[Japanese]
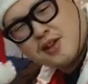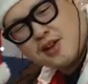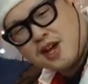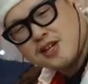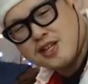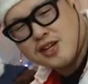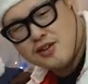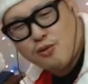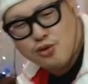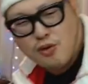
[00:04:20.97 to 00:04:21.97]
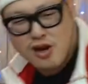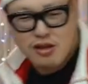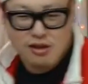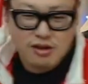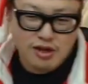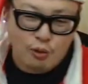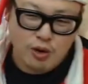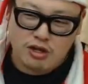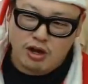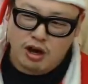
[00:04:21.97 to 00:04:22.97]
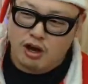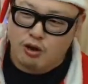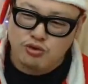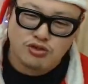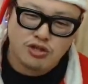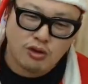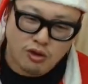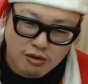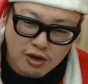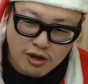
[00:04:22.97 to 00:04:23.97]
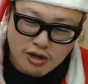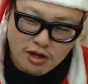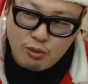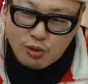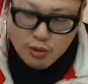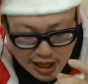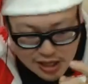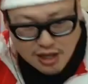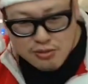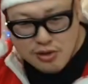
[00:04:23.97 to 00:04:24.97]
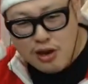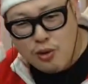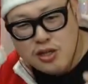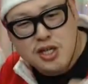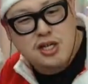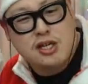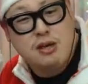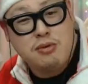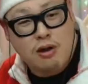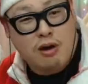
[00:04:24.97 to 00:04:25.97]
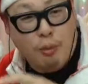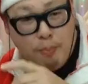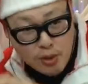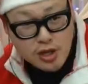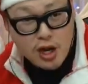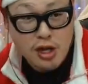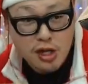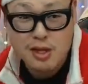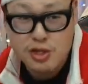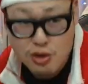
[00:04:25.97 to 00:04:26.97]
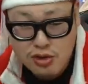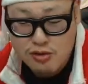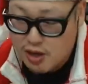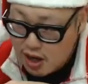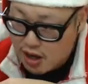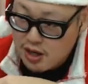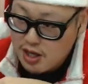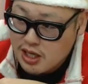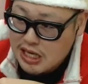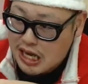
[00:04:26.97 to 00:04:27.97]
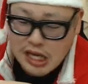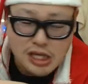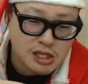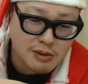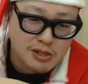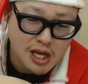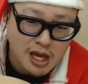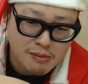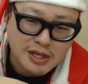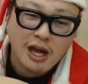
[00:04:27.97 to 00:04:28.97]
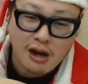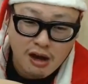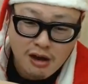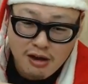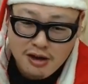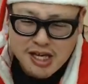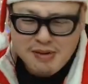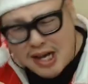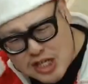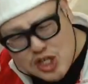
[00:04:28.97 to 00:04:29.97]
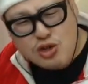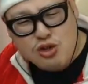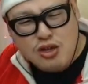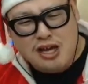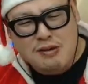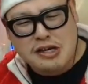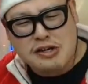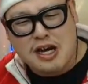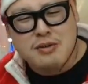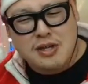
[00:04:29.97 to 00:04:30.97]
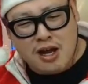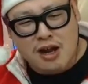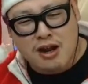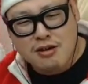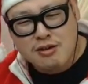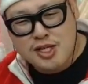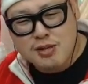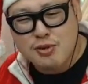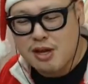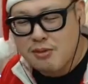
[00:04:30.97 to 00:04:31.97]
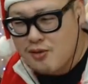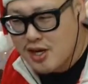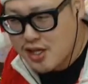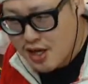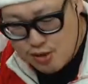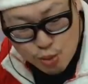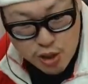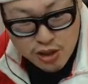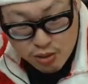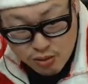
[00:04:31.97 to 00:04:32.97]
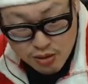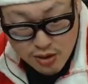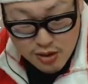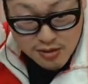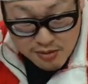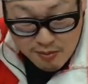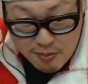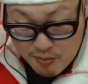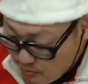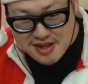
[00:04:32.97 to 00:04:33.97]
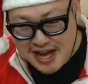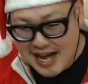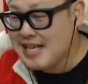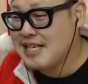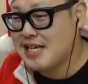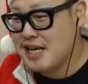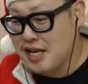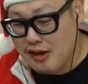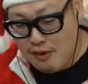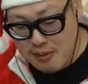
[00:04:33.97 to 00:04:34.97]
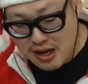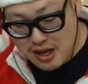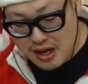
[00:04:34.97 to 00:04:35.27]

焼肉は断られたねいや俺だから送ったのよいやもう麻布だろうが西麻布だろうが六本木だから行きますよって言ったら「いやーすいません」みたいな「今ちょっとタイミングが」みたいないつもタイミング悪いじゃないかと思ったんだけど、うん、反社じゃねえよお前